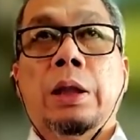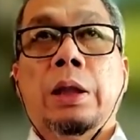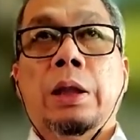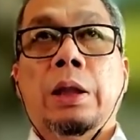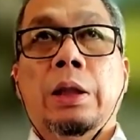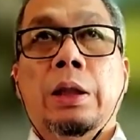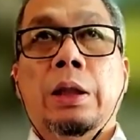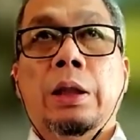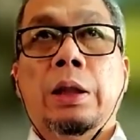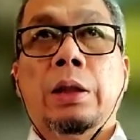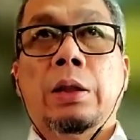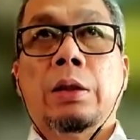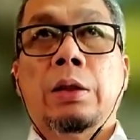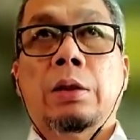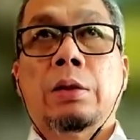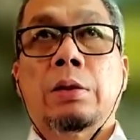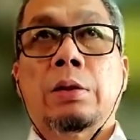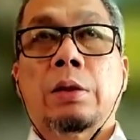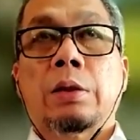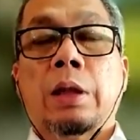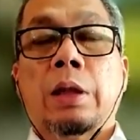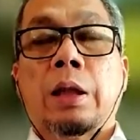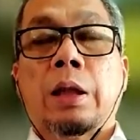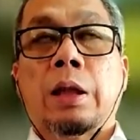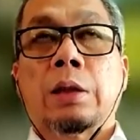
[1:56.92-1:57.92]
ini
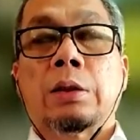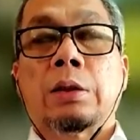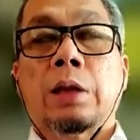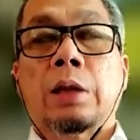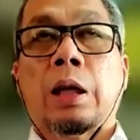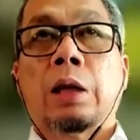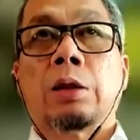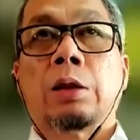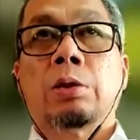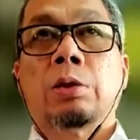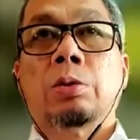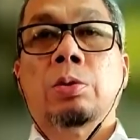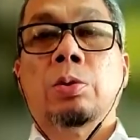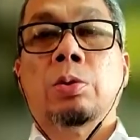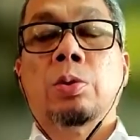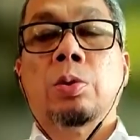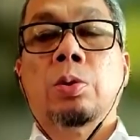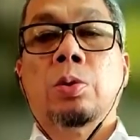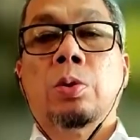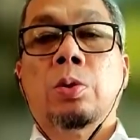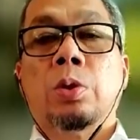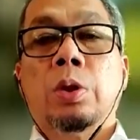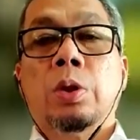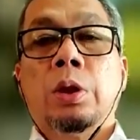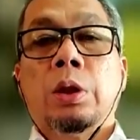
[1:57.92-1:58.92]
salah
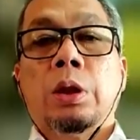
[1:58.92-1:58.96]
satu